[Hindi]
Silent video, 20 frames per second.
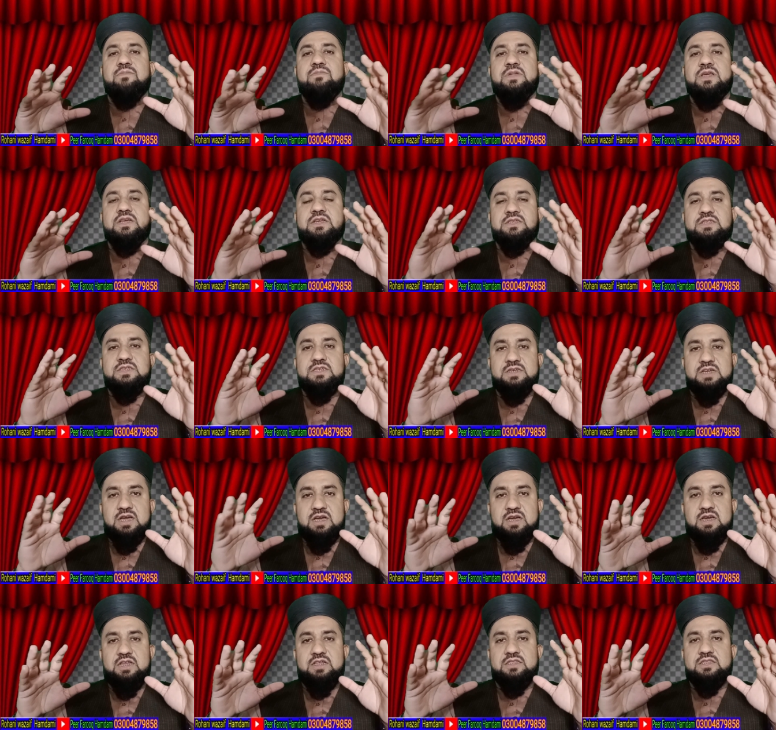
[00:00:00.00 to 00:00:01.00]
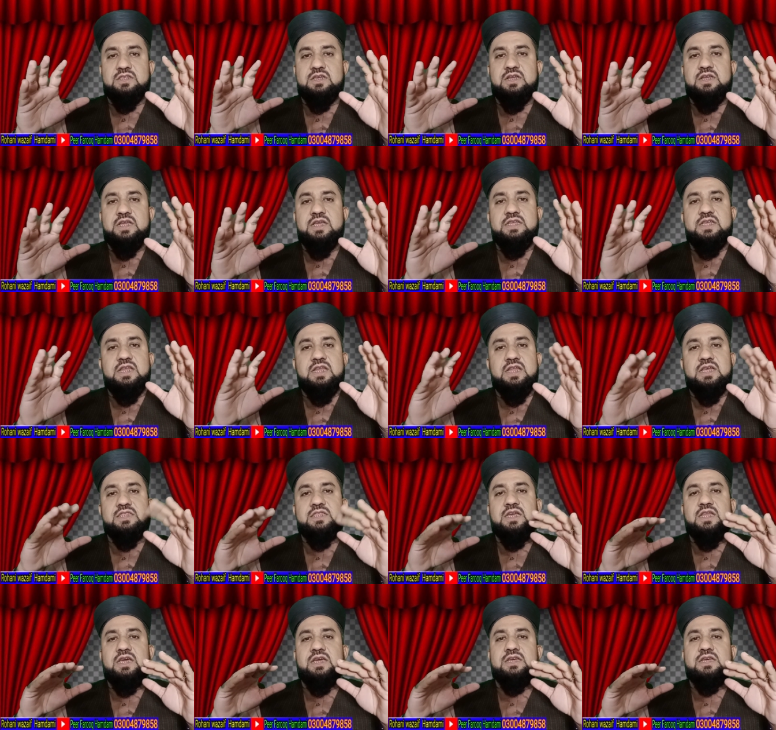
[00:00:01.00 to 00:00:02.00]
हमने किसी का गलत करना है ये अल्लाह
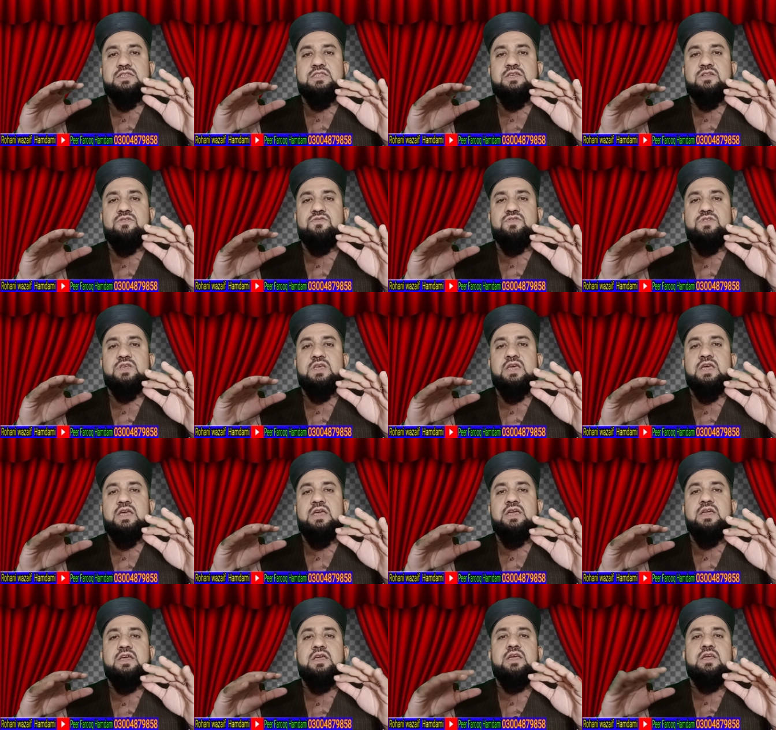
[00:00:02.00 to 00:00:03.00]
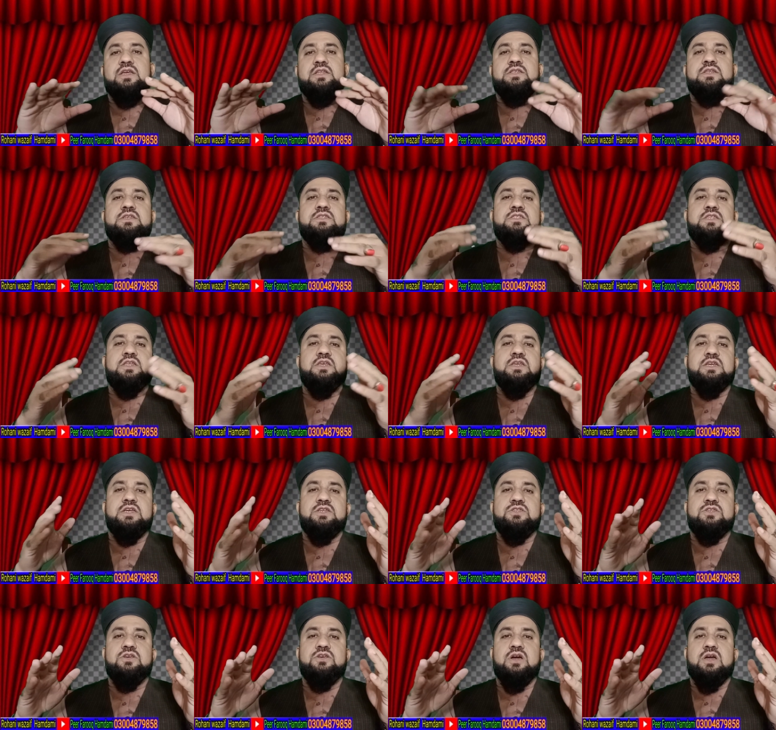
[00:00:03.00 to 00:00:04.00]
ताला की तरफ से है जिस
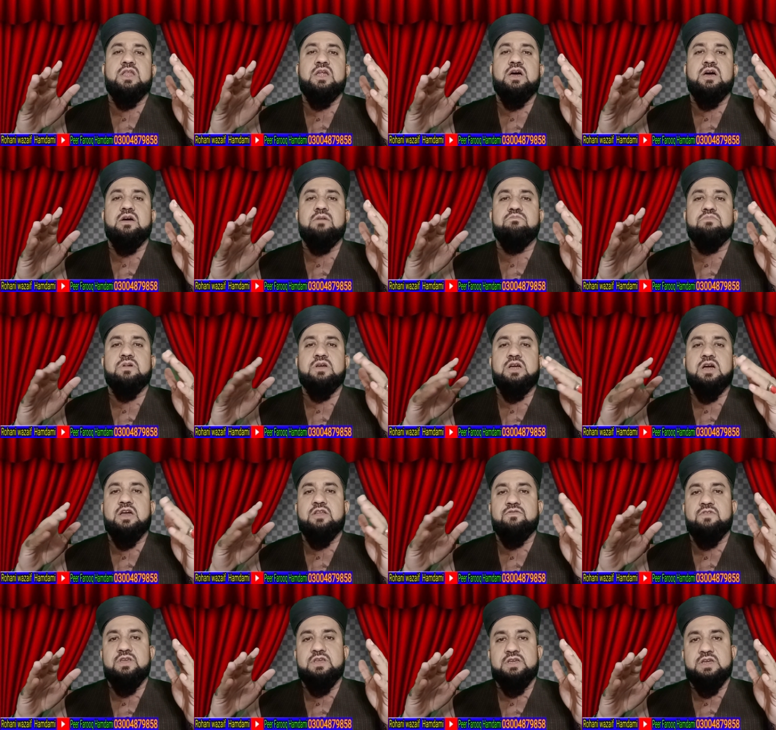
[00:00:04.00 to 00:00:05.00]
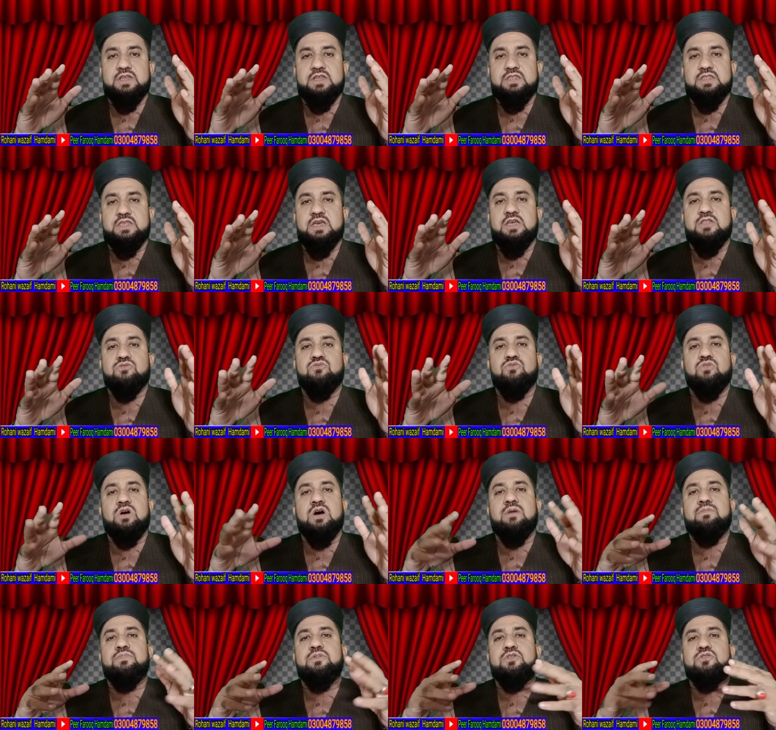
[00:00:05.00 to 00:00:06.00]
तरीके से अगला कार्रवाई करता है तो
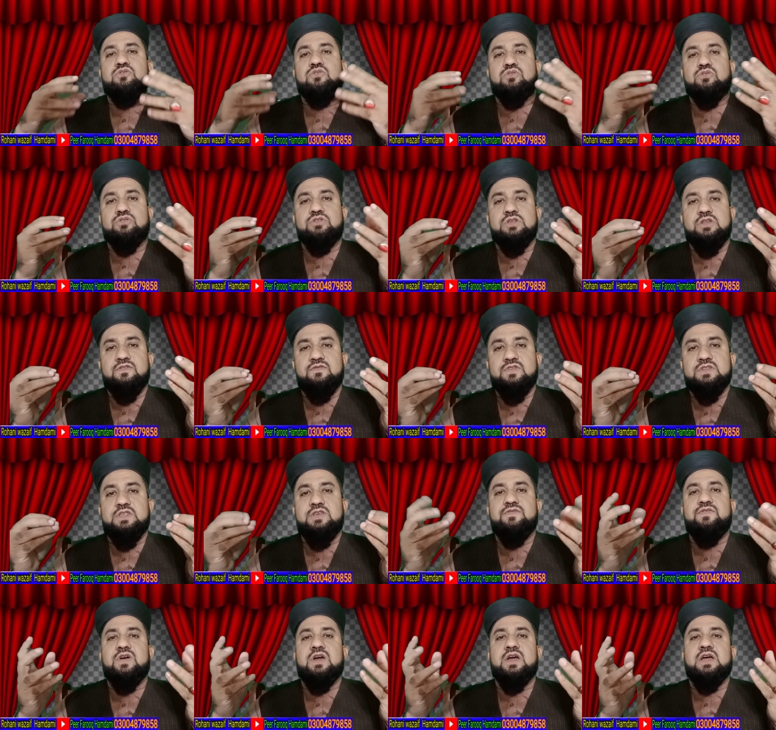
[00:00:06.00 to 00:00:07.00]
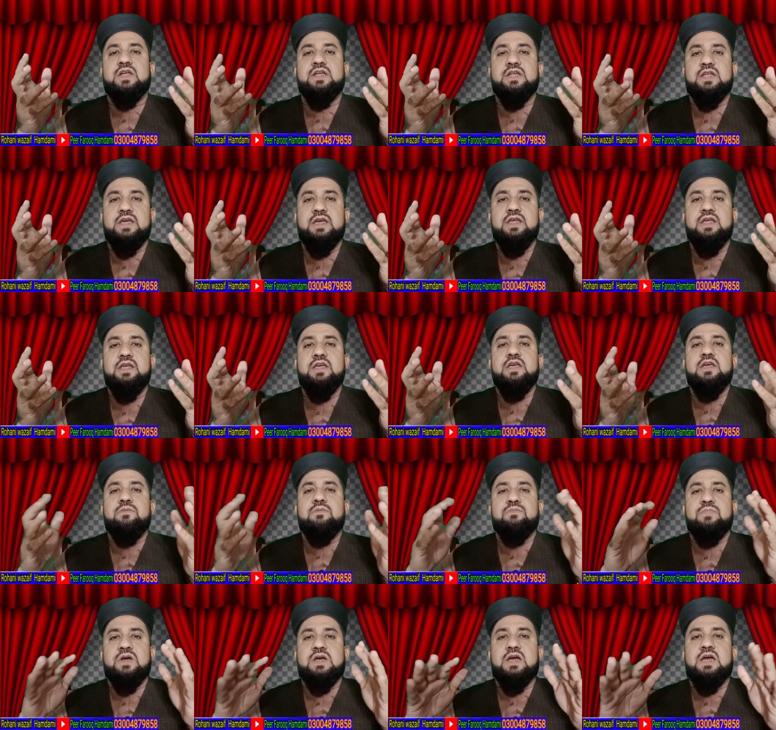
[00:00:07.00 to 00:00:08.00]
आपने तो सिर्फ वजीफा करना
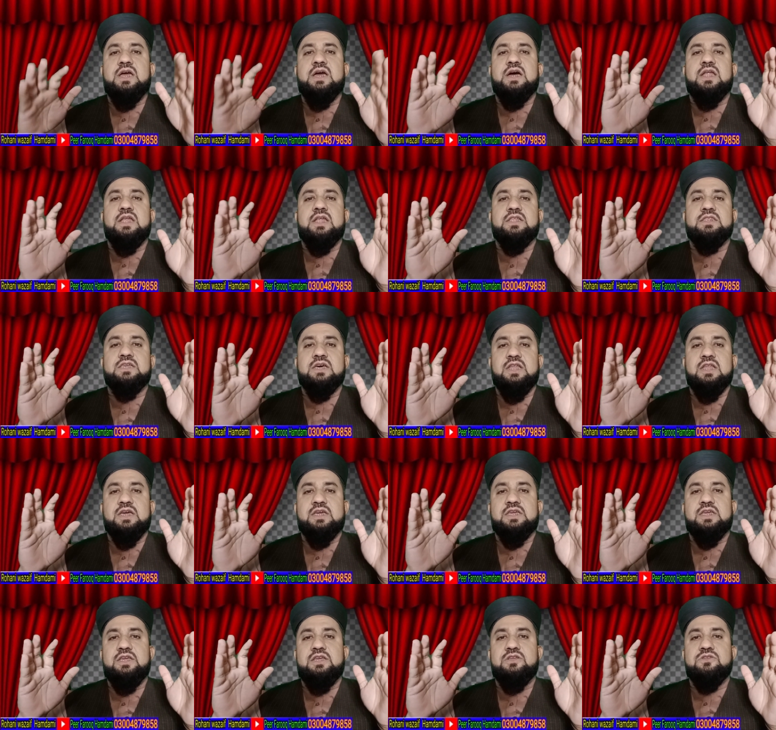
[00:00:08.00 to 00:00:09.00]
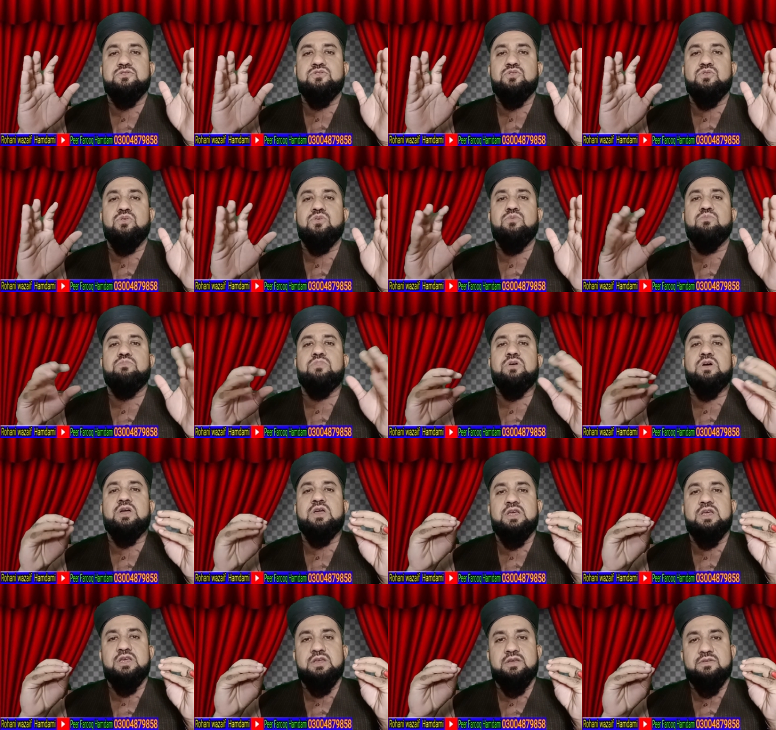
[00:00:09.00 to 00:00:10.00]
है बकाया अल्लाह तला की जो
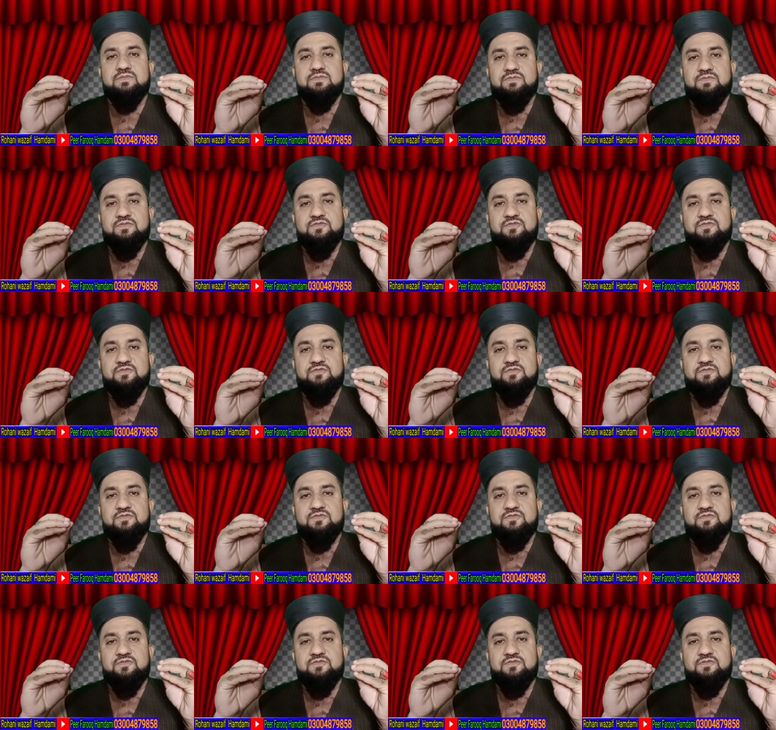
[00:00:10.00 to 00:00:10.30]
ए,